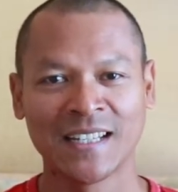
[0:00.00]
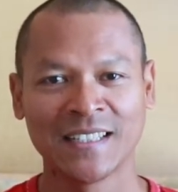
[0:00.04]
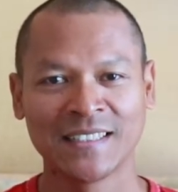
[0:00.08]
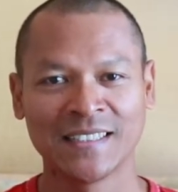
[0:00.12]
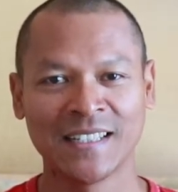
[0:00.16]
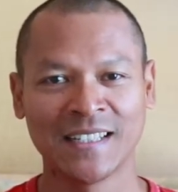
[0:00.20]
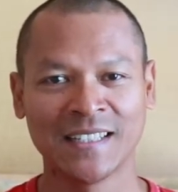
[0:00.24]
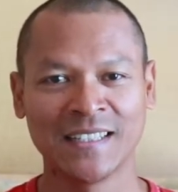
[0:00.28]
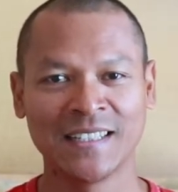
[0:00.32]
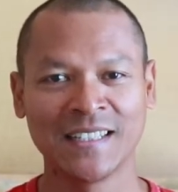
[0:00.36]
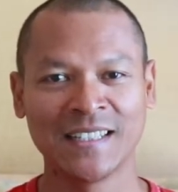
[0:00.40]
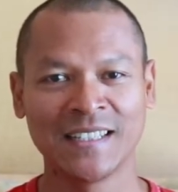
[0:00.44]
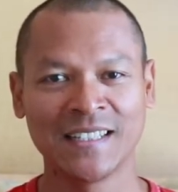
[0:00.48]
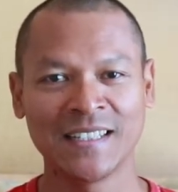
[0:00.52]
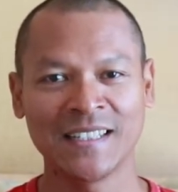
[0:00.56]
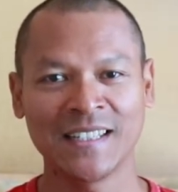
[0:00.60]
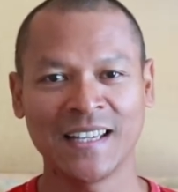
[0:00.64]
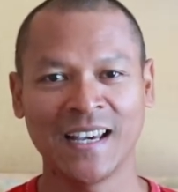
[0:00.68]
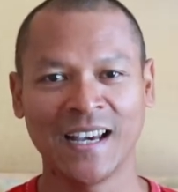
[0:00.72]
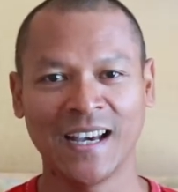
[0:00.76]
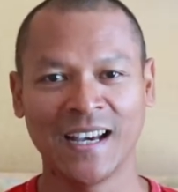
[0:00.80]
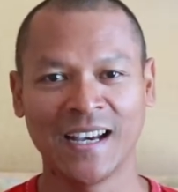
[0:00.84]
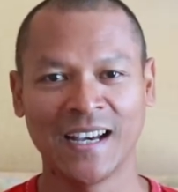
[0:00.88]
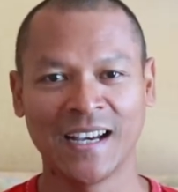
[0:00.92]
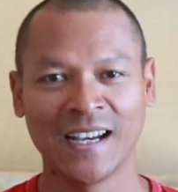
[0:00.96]

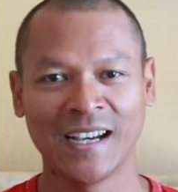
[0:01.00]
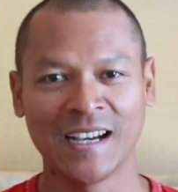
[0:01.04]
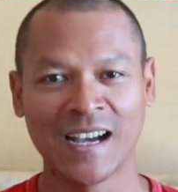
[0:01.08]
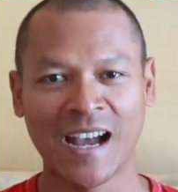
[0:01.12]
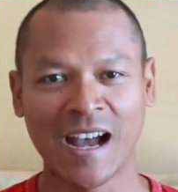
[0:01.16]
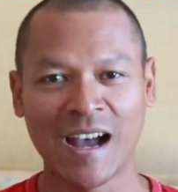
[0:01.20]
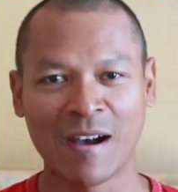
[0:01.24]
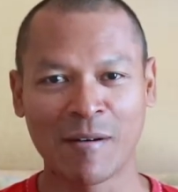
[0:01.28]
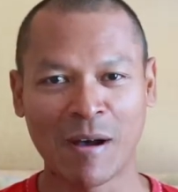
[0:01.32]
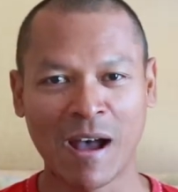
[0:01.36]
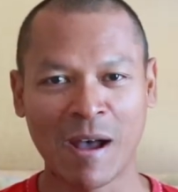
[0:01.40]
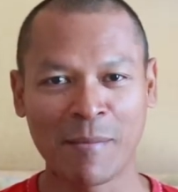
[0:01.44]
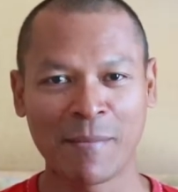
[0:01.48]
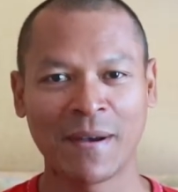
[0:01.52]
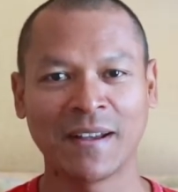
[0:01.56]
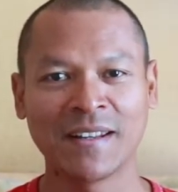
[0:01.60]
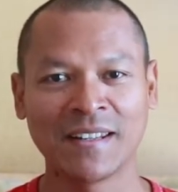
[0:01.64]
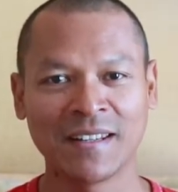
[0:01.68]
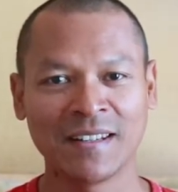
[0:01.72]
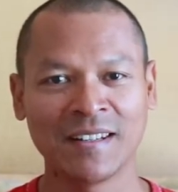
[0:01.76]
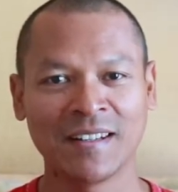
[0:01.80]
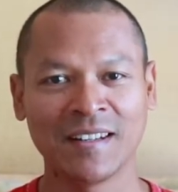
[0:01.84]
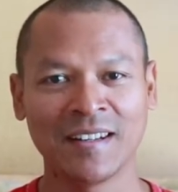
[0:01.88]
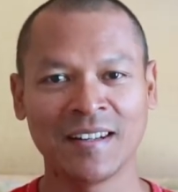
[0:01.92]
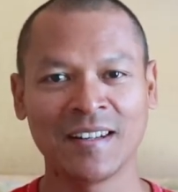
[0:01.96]
Jadi uh, eh,
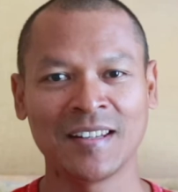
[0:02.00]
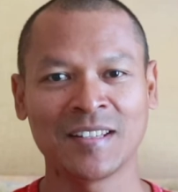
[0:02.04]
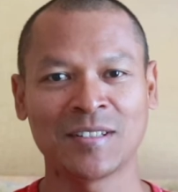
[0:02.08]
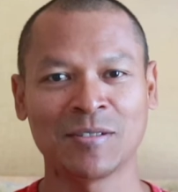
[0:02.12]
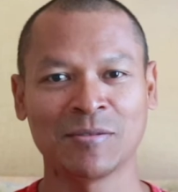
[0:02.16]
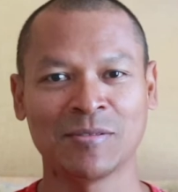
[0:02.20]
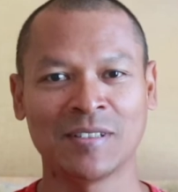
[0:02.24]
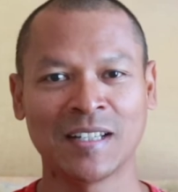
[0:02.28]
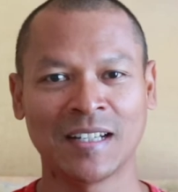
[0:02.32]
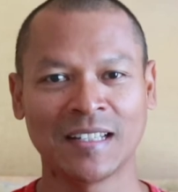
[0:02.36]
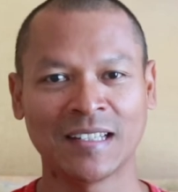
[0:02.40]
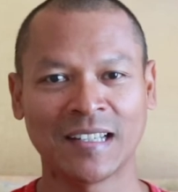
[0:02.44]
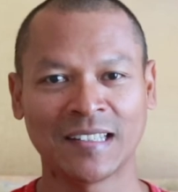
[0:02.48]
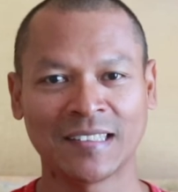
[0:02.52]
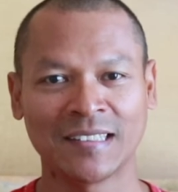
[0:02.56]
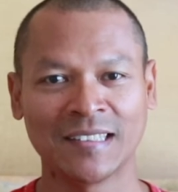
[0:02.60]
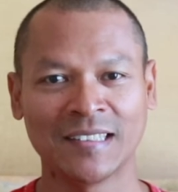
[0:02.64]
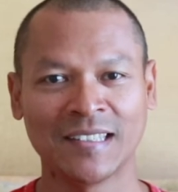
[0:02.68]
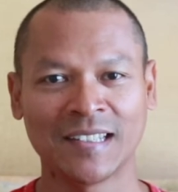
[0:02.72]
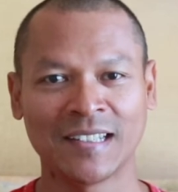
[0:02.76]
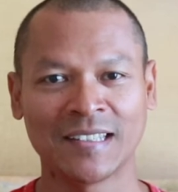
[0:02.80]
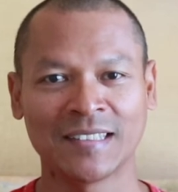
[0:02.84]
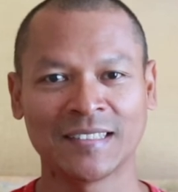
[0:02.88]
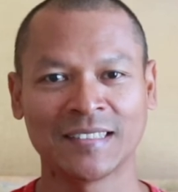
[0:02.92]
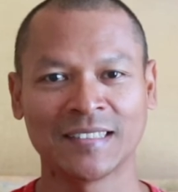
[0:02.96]
Amadin ini sudah
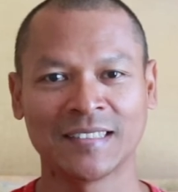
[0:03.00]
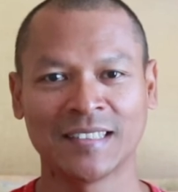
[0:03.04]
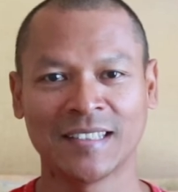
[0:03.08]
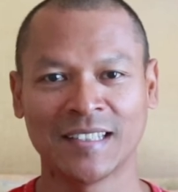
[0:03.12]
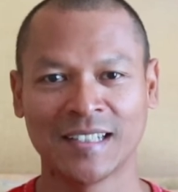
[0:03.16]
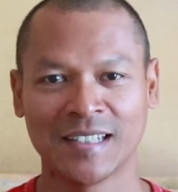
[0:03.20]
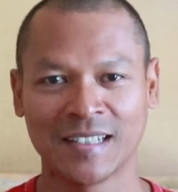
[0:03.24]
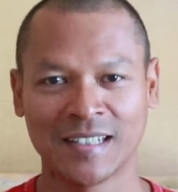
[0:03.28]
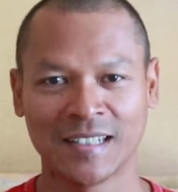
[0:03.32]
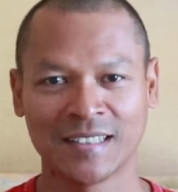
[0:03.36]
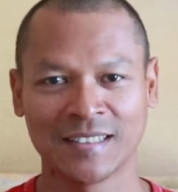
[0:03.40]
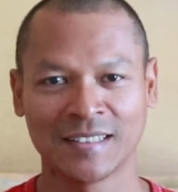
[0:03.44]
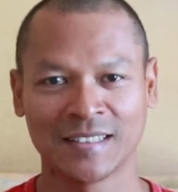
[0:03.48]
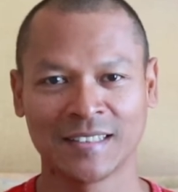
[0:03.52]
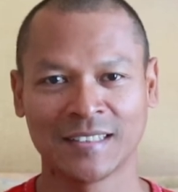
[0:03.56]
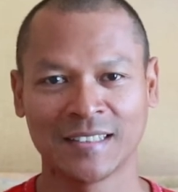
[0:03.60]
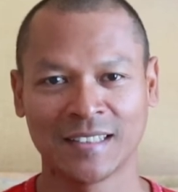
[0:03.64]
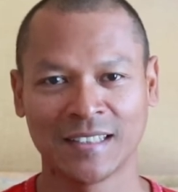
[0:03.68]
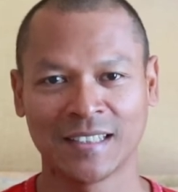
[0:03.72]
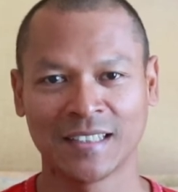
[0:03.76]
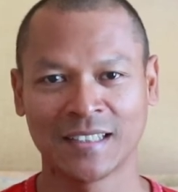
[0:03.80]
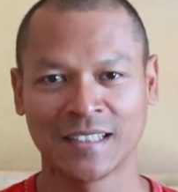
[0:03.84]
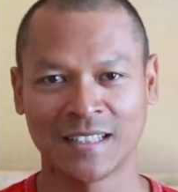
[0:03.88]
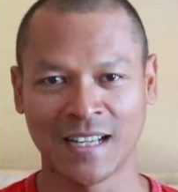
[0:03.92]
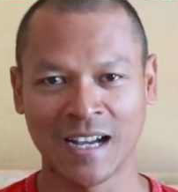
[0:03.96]
latihan
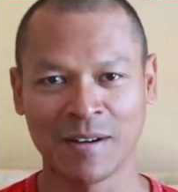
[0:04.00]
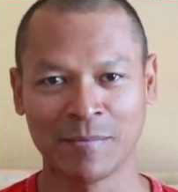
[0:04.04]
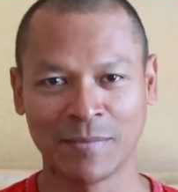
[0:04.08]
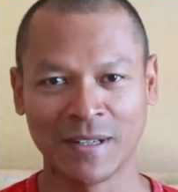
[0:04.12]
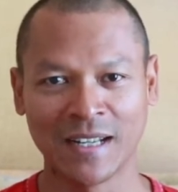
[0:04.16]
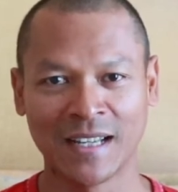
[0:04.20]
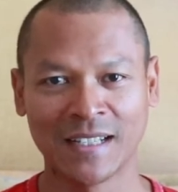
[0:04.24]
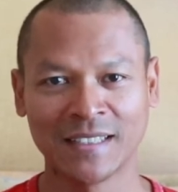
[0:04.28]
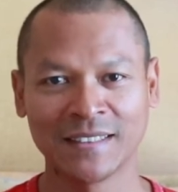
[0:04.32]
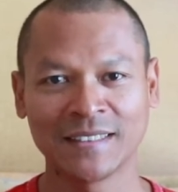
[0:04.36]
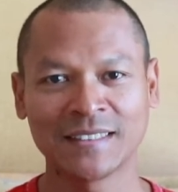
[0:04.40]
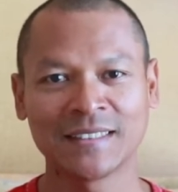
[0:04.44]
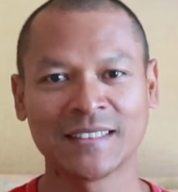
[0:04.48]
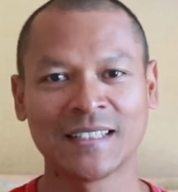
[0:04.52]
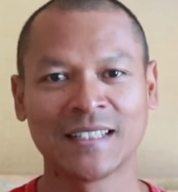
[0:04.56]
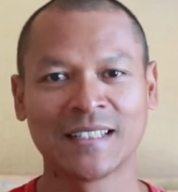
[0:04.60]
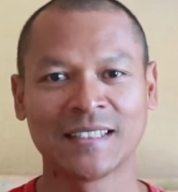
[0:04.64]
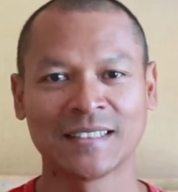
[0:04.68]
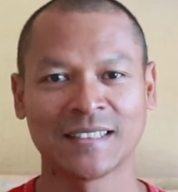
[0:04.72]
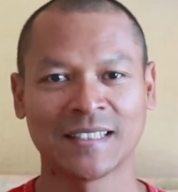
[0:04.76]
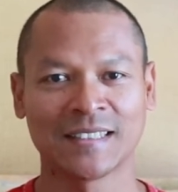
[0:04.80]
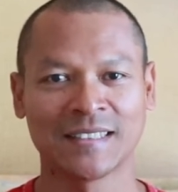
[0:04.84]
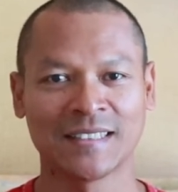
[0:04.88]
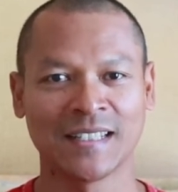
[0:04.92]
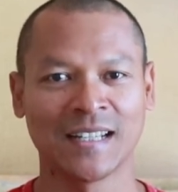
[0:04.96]
gamelan
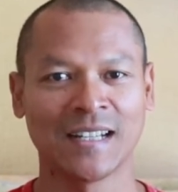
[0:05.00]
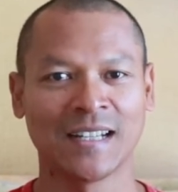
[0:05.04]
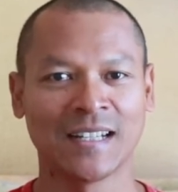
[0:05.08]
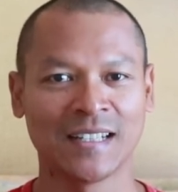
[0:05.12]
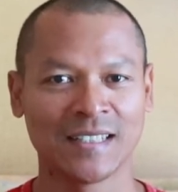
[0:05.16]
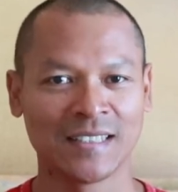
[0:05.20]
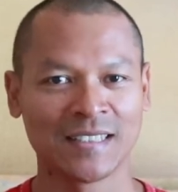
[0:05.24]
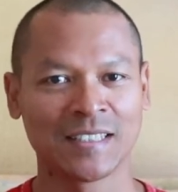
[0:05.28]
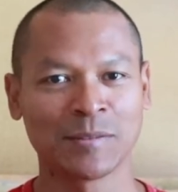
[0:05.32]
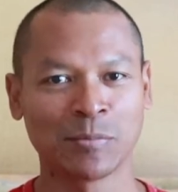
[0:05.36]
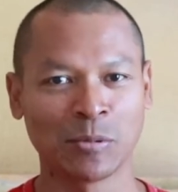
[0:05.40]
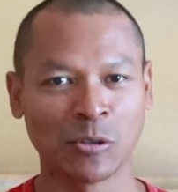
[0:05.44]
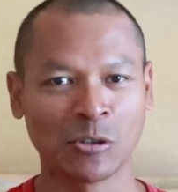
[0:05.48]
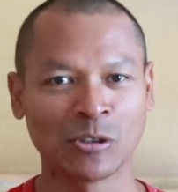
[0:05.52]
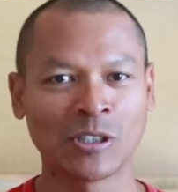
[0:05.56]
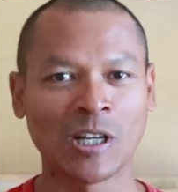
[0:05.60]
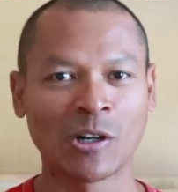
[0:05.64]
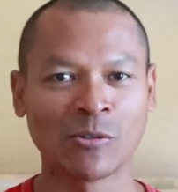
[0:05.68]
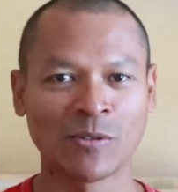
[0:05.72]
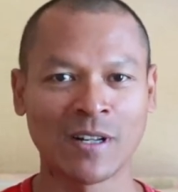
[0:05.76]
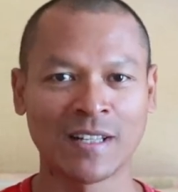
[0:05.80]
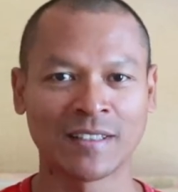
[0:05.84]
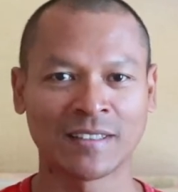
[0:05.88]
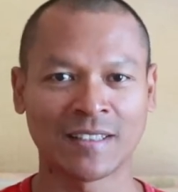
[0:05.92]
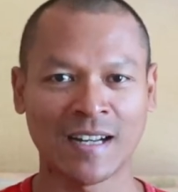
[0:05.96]
sejak 10
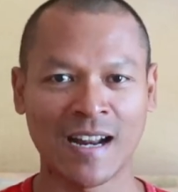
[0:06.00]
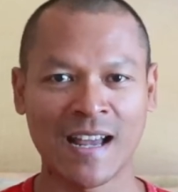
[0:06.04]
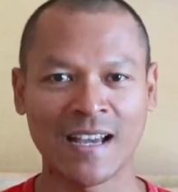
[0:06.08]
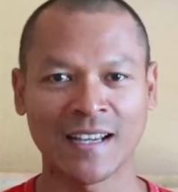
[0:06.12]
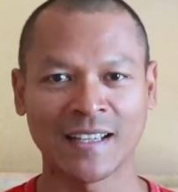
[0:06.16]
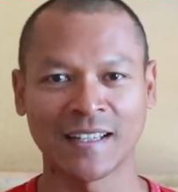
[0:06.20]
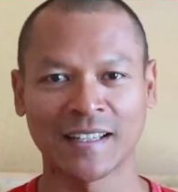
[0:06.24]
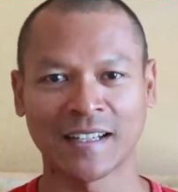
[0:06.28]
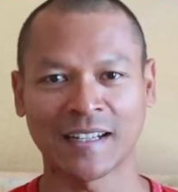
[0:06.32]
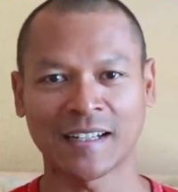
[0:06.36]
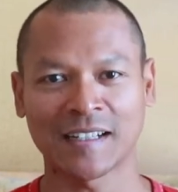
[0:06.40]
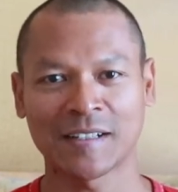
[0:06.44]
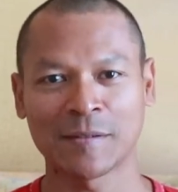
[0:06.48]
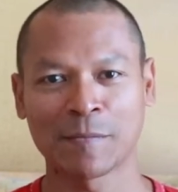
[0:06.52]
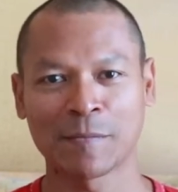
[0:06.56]
tahunan terakhir.